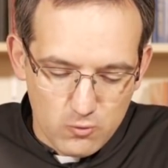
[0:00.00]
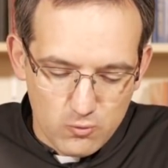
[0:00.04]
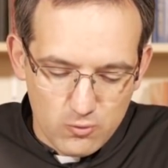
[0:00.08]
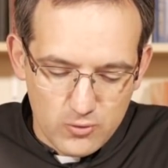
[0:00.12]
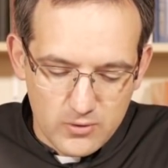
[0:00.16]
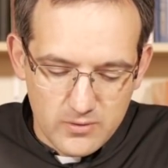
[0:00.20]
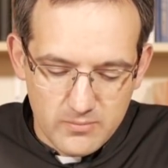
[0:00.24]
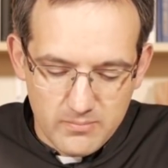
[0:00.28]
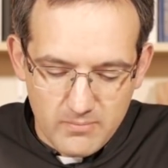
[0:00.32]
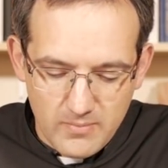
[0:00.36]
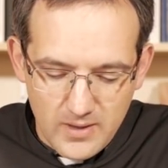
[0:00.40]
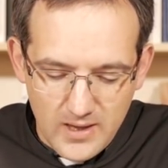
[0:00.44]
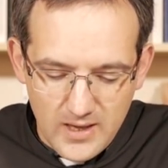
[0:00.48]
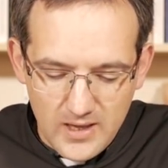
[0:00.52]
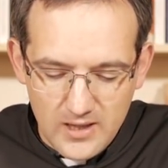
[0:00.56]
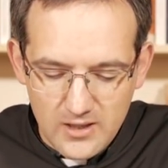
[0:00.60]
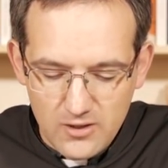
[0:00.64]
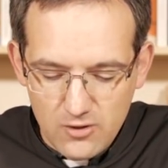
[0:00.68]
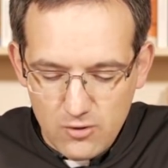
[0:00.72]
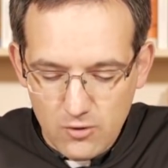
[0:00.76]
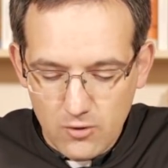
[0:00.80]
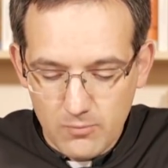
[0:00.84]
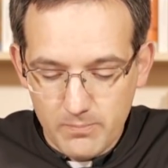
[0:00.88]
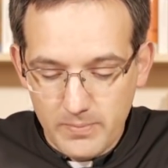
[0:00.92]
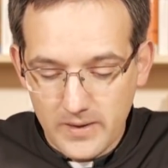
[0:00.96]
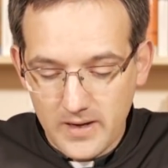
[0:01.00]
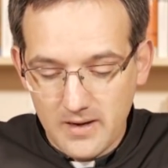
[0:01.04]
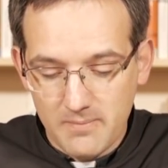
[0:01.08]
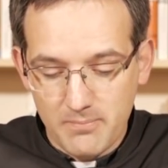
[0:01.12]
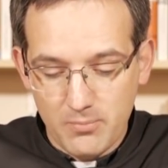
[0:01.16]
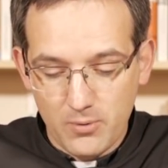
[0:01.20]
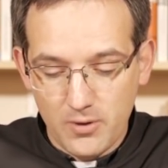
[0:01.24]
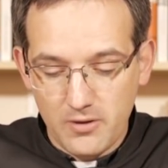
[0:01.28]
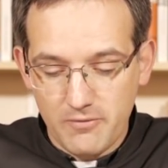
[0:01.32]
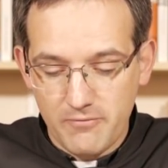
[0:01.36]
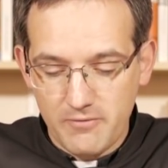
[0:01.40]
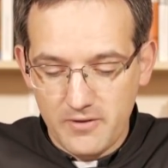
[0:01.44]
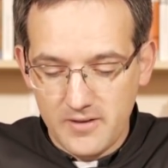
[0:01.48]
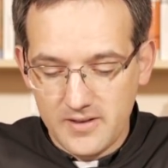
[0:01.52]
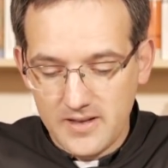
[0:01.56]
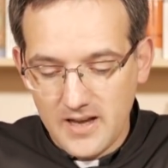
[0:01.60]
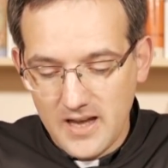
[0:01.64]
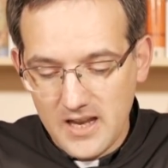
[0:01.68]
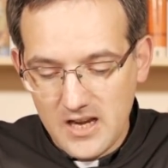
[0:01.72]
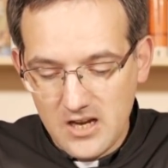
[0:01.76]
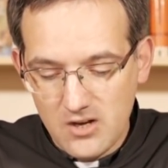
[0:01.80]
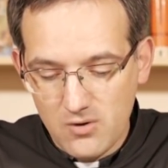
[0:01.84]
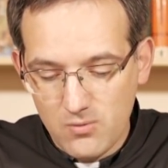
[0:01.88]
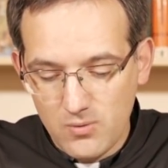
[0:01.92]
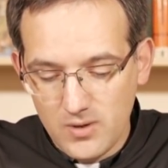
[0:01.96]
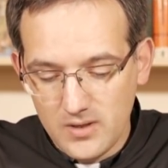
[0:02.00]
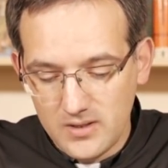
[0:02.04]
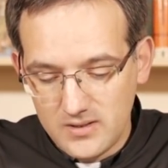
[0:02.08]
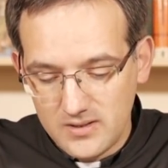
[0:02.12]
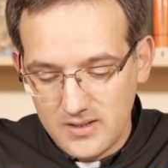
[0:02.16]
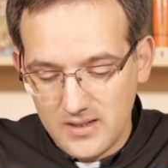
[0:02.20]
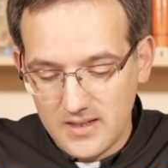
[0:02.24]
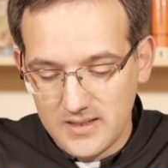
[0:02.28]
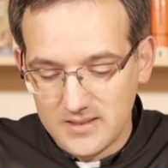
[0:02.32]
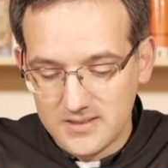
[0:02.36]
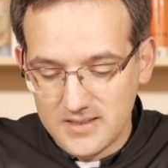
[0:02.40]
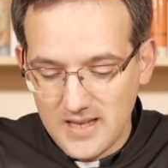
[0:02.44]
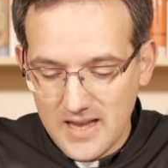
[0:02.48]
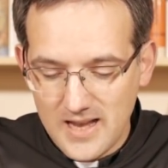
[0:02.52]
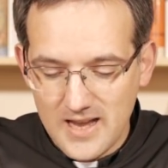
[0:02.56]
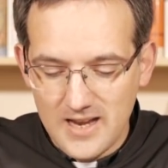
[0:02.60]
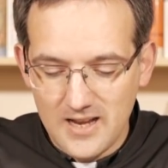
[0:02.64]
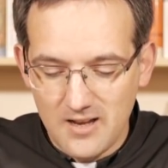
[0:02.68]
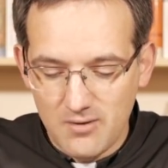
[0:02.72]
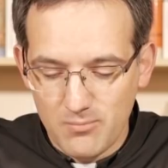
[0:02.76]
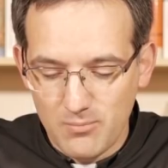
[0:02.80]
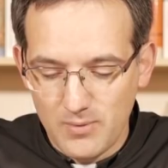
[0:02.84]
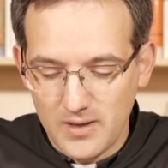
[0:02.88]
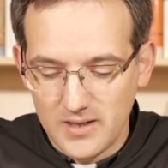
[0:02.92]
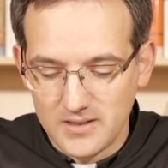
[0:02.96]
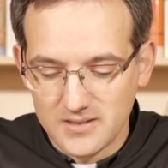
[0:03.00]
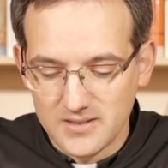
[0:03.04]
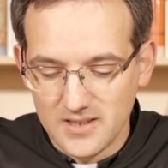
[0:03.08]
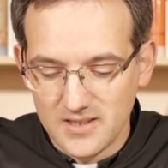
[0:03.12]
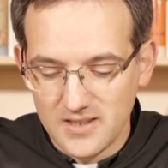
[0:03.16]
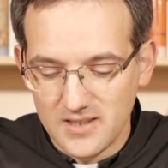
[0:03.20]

un medio para purificar nuestras almas